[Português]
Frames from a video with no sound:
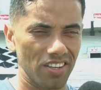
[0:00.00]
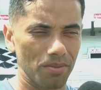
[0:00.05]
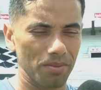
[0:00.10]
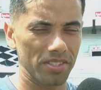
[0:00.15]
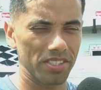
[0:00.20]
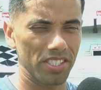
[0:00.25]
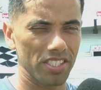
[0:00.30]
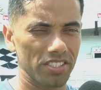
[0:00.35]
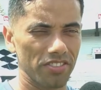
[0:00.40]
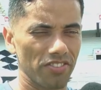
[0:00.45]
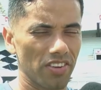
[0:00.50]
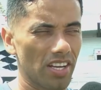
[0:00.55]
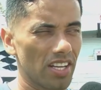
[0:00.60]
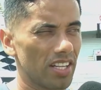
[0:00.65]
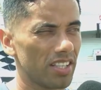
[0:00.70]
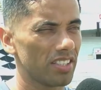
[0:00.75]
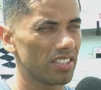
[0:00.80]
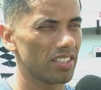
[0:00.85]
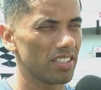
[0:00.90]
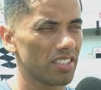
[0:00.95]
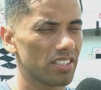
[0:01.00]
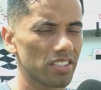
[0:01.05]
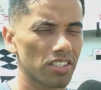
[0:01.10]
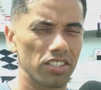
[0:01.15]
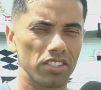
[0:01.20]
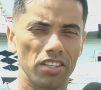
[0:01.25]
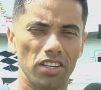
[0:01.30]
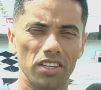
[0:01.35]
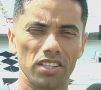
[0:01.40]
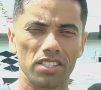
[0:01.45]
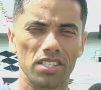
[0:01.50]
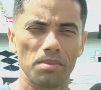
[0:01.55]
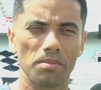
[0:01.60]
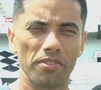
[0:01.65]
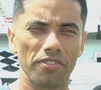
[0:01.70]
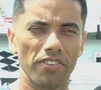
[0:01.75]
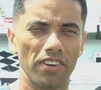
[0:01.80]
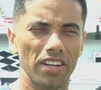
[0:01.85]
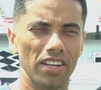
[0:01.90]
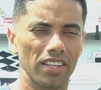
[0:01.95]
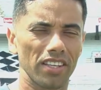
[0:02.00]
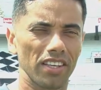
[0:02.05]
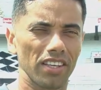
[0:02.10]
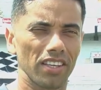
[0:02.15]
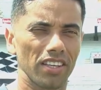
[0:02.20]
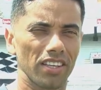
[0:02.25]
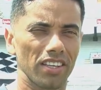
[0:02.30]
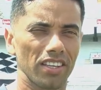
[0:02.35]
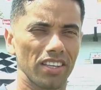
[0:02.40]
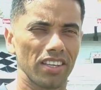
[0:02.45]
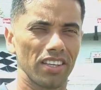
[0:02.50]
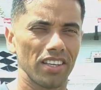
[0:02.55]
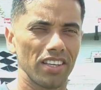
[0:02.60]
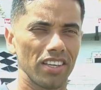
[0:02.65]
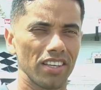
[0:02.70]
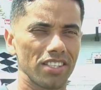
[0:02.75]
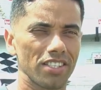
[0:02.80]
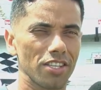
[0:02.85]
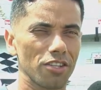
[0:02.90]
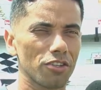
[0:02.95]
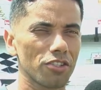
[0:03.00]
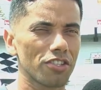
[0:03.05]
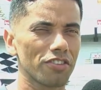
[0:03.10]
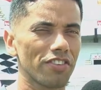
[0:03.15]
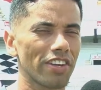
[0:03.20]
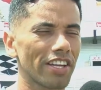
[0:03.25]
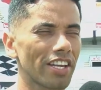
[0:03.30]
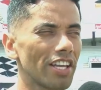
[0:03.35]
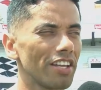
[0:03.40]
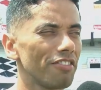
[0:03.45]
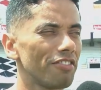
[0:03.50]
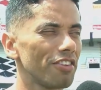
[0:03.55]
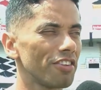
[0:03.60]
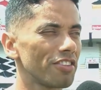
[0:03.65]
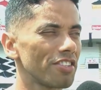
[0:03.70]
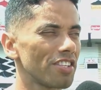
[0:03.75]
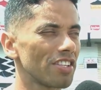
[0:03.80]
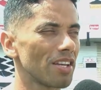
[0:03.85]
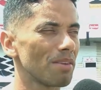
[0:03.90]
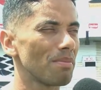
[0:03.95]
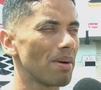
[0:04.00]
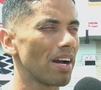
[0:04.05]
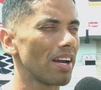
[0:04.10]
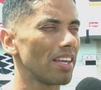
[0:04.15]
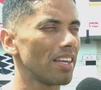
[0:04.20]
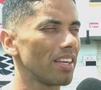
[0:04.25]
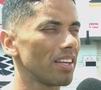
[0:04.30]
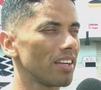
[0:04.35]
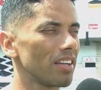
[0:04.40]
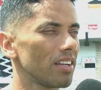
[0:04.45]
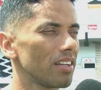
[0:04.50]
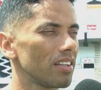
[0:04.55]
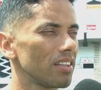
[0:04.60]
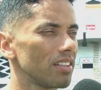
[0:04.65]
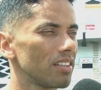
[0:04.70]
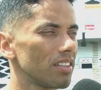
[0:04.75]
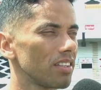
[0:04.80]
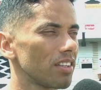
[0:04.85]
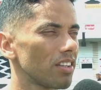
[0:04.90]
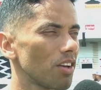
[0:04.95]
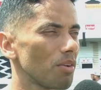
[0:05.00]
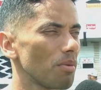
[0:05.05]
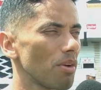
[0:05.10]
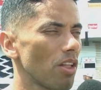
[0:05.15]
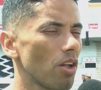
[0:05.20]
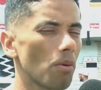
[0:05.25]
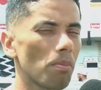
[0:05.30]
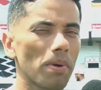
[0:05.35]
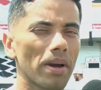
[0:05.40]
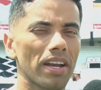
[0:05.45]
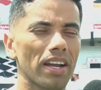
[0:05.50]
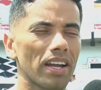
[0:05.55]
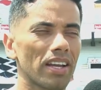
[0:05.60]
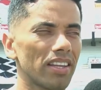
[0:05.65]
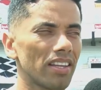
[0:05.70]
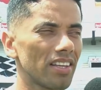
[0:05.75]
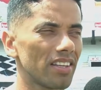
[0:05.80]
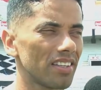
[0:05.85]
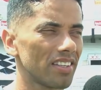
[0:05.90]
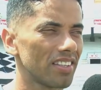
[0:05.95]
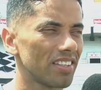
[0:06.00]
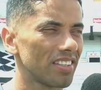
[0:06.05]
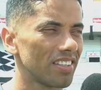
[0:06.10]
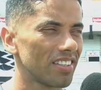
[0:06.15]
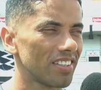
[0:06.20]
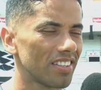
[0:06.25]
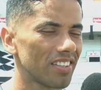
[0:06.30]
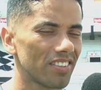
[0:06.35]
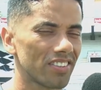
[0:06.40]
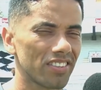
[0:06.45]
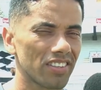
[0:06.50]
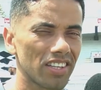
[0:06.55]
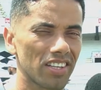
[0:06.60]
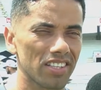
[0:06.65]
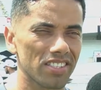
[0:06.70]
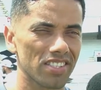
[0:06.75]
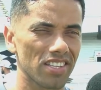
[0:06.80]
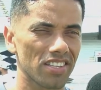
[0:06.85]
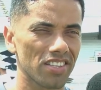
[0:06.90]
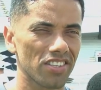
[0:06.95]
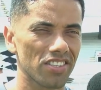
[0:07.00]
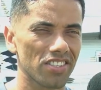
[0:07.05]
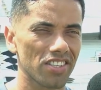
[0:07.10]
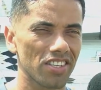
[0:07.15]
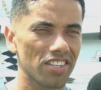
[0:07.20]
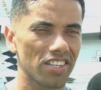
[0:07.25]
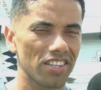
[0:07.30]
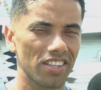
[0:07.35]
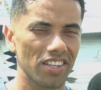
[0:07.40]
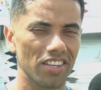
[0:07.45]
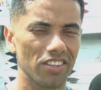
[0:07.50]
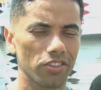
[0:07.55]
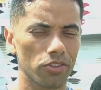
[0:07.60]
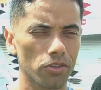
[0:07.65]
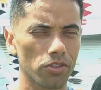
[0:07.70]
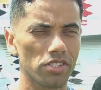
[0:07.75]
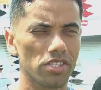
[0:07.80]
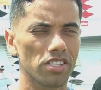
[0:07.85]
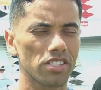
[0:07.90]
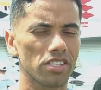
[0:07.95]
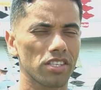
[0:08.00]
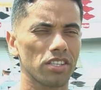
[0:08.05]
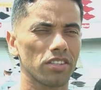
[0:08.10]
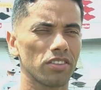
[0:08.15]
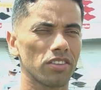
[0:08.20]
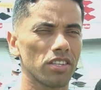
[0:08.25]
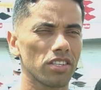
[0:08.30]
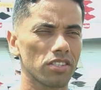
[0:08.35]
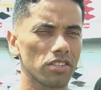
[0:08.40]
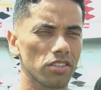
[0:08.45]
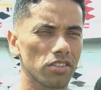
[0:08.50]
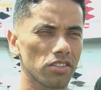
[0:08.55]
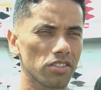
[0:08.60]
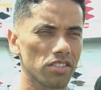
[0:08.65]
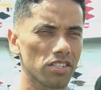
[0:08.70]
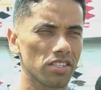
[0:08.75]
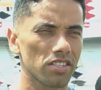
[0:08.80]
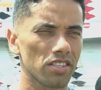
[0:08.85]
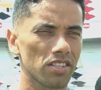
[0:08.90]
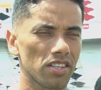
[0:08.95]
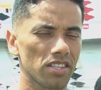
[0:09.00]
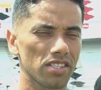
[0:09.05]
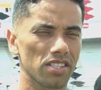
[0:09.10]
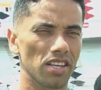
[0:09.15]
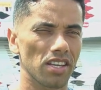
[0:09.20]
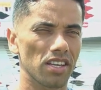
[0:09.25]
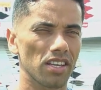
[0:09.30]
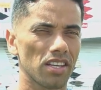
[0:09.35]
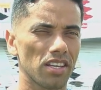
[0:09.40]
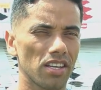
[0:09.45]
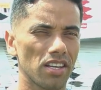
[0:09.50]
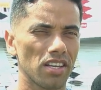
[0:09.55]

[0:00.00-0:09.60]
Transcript: como a gente fala, né? A gente que joga sempre fala que se não tiver aquele friozinho na barriga, então é melhor parar, né? Então, graças a Deus, eu ainda estou sentindo isso, estou sentindo essa,